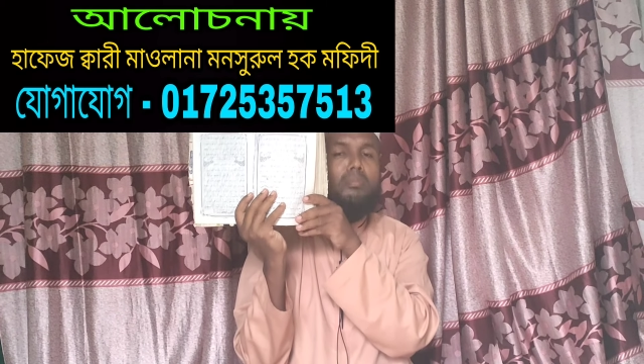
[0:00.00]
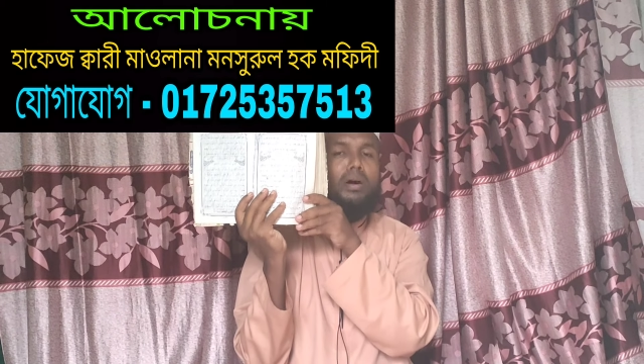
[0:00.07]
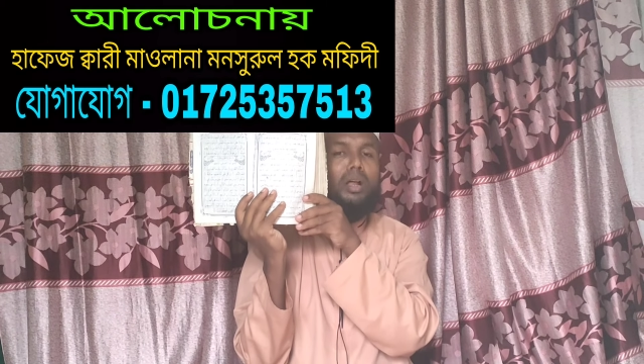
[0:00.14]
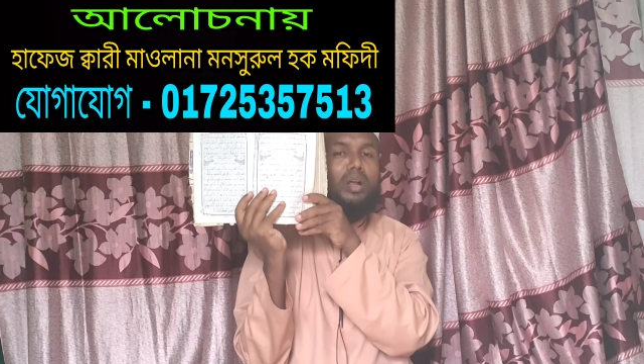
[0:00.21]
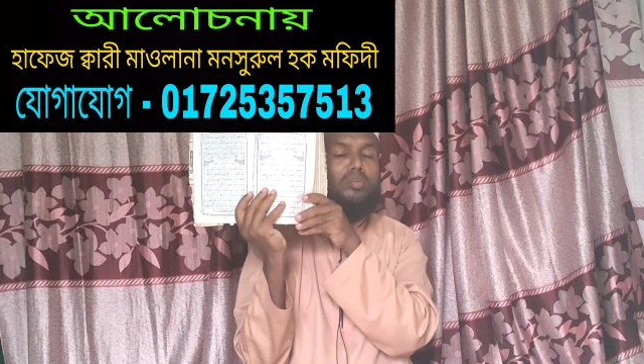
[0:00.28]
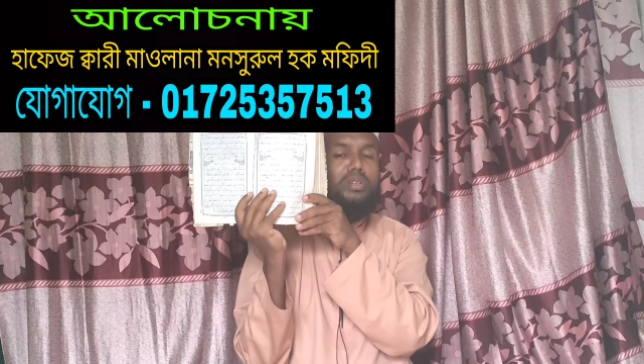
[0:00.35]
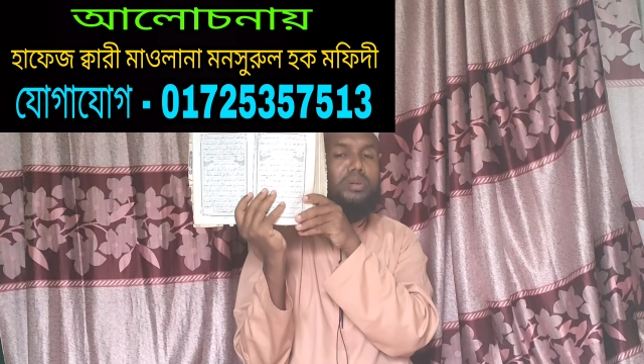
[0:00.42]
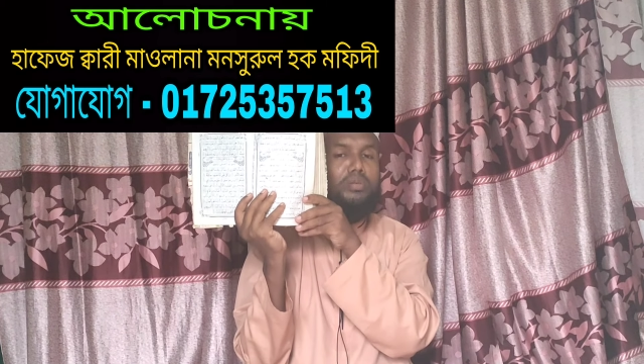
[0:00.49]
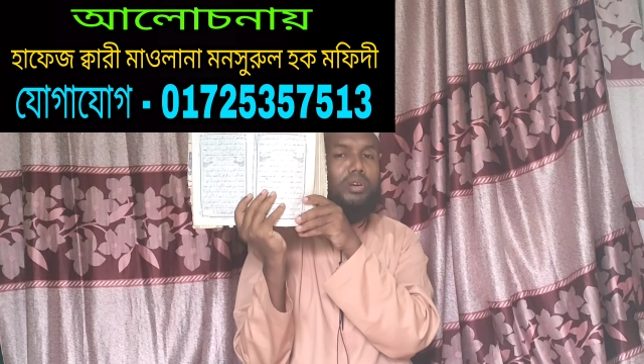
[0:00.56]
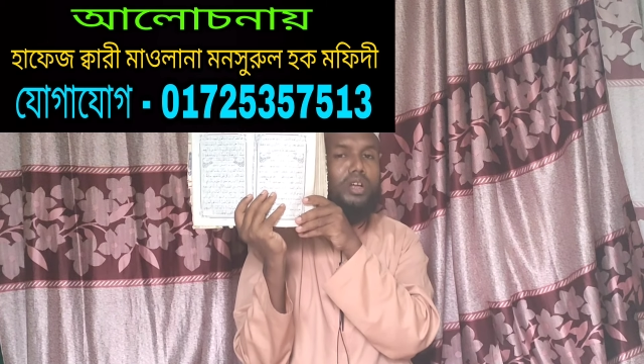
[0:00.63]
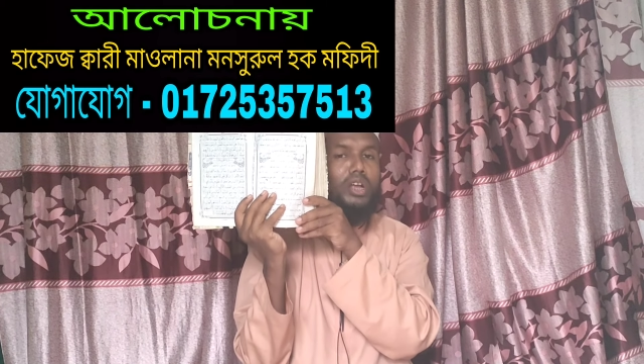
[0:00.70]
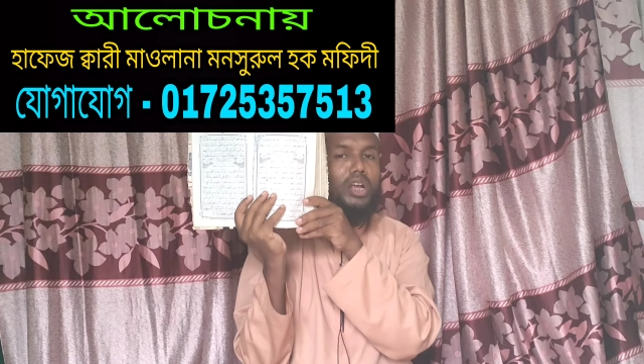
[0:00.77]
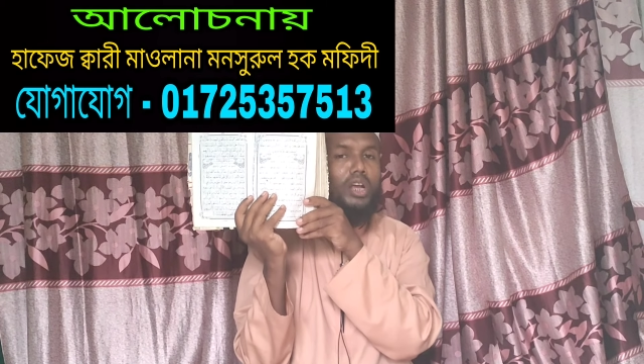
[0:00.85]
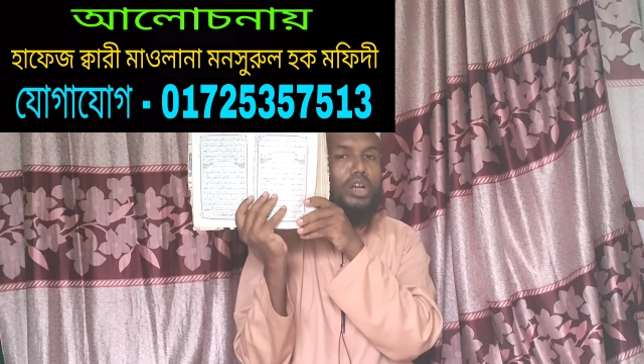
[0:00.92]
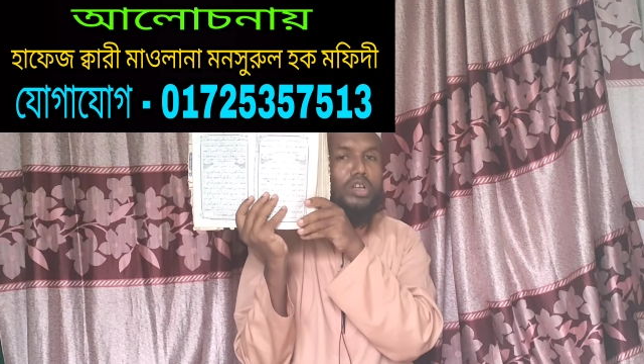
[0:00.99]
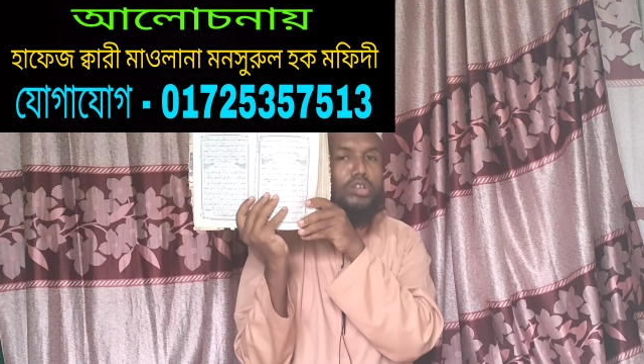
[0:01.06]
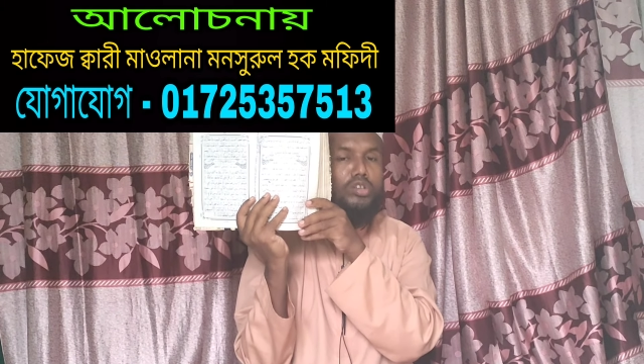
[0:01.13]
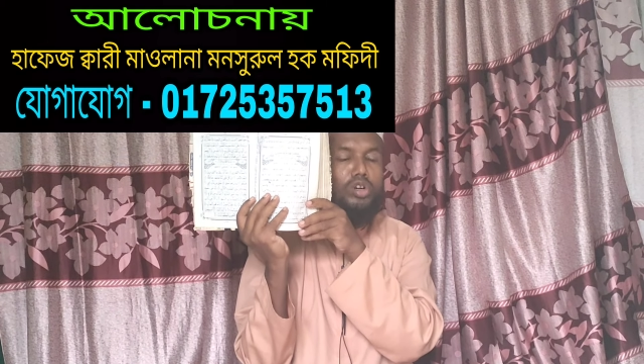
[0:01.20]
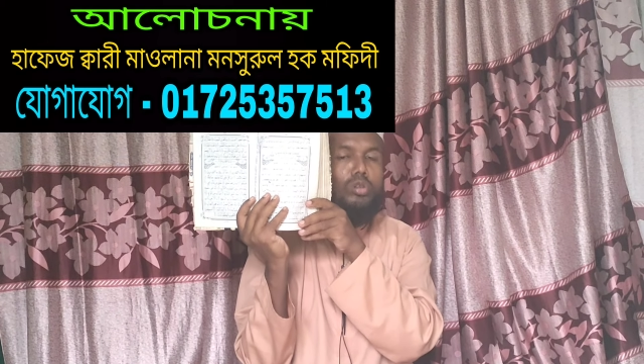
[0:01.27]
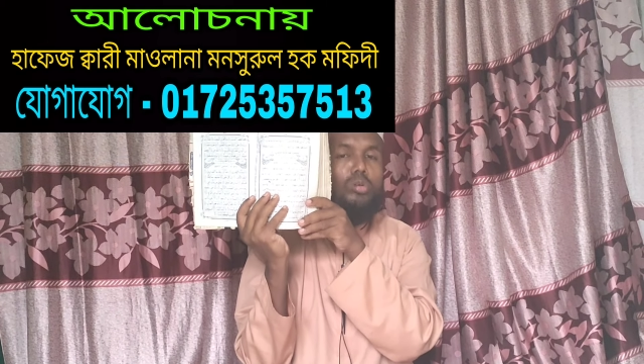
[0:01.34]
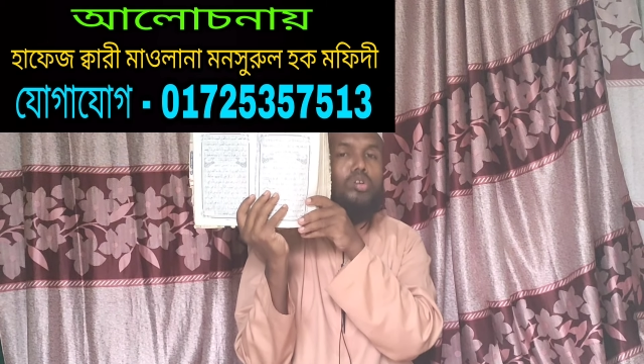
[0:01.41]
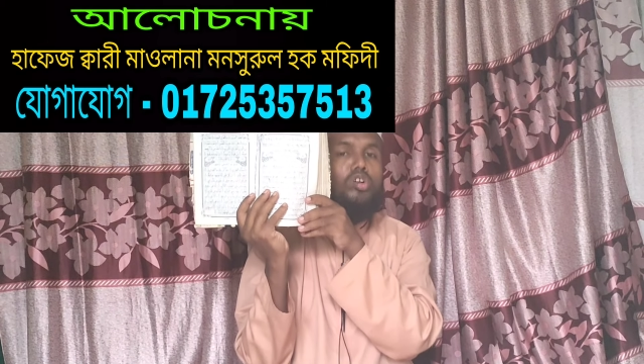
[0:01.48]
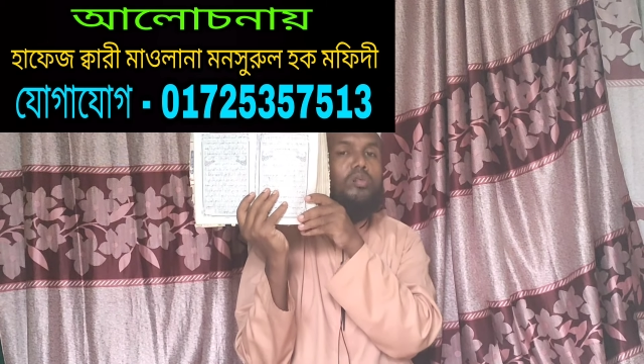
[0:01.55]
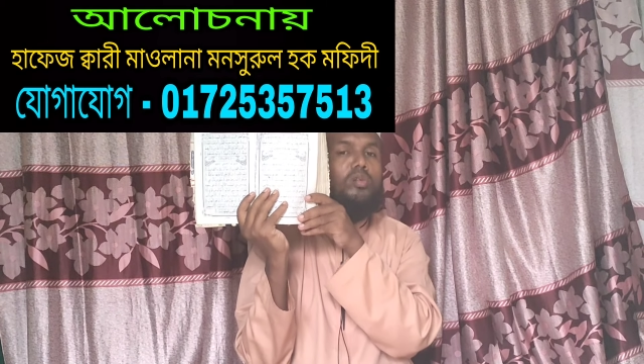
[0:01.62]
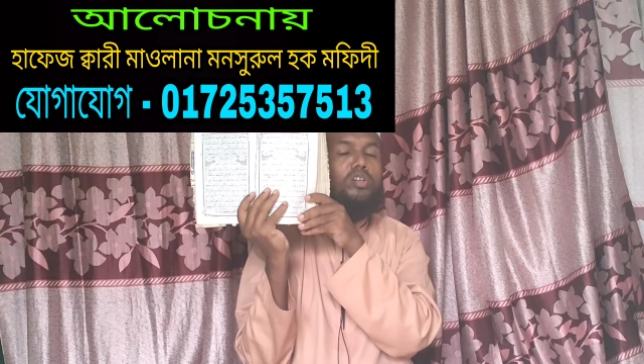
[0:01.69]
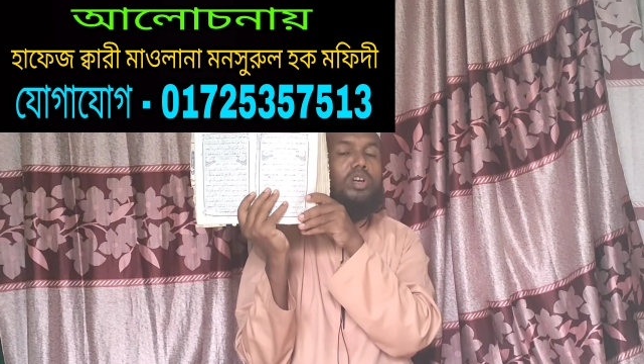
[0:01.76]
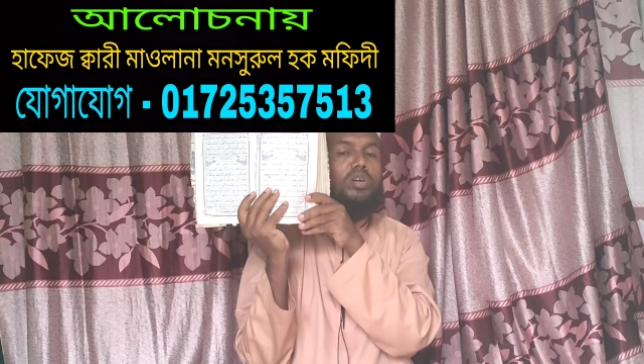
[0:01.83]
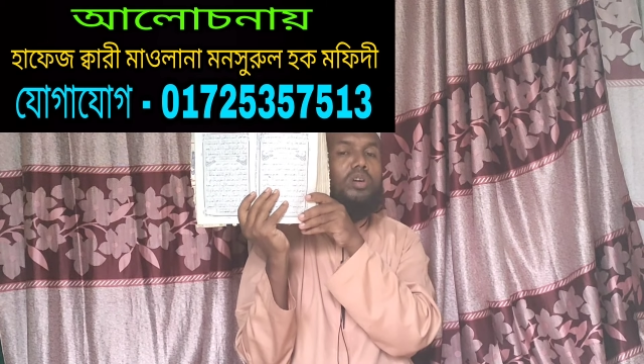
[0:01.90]
মানব জীবনের যত
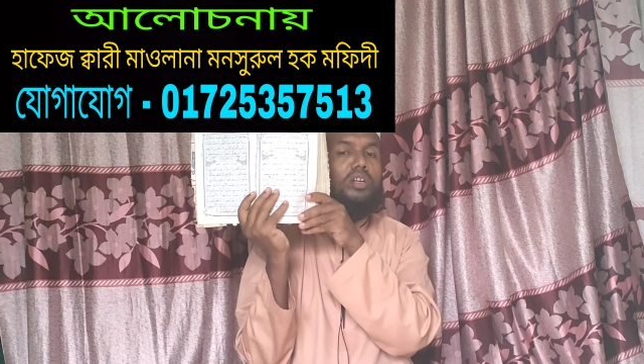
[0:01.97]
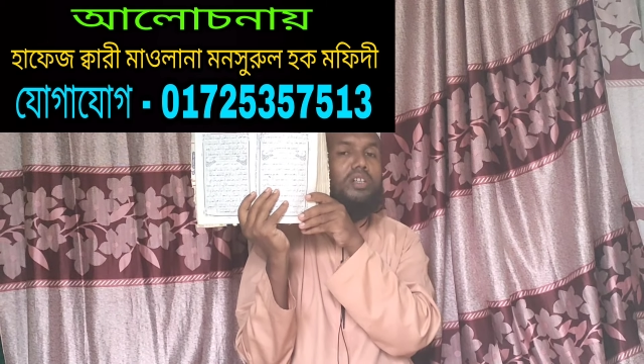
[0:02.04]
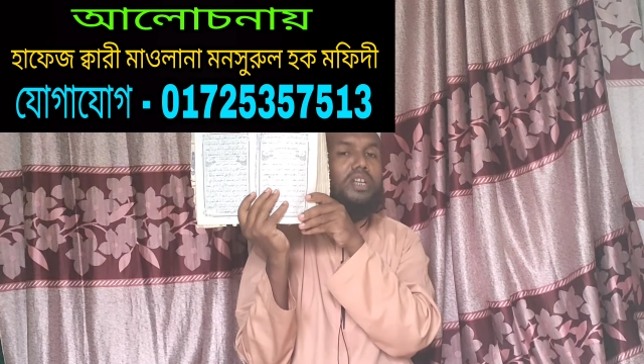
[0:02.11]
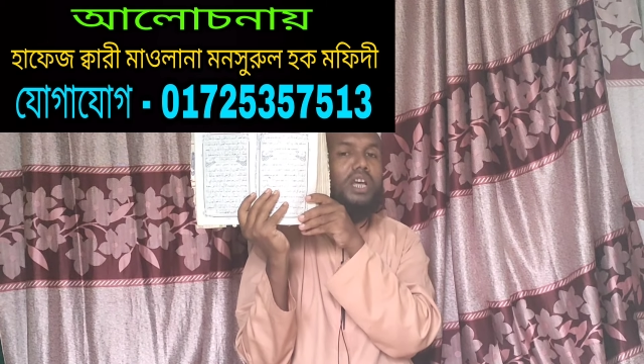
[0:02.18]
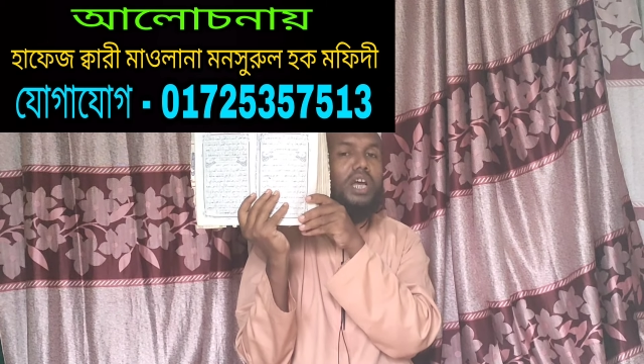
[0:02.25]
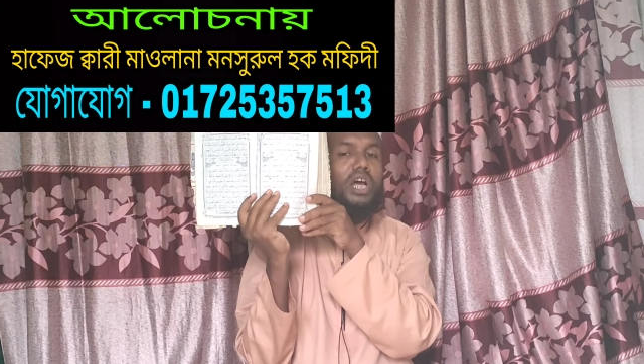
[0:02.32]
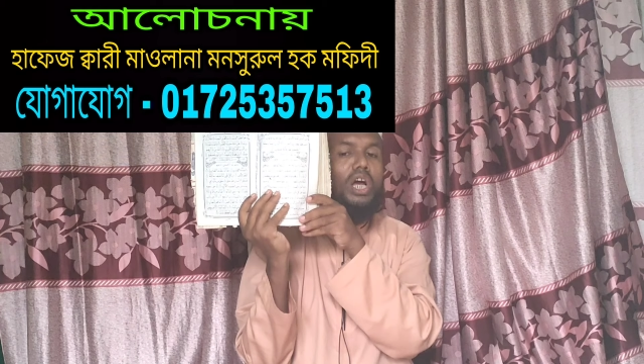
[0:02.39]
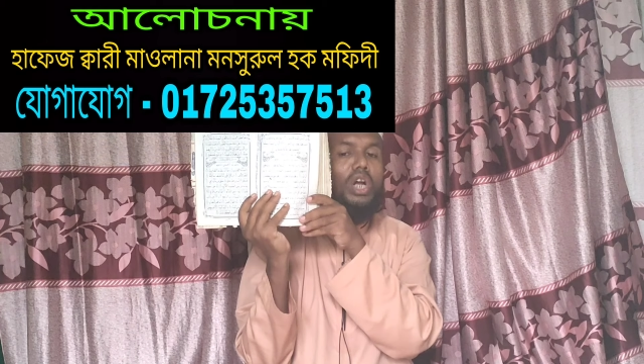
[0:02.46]
সমস্যা রয়েছে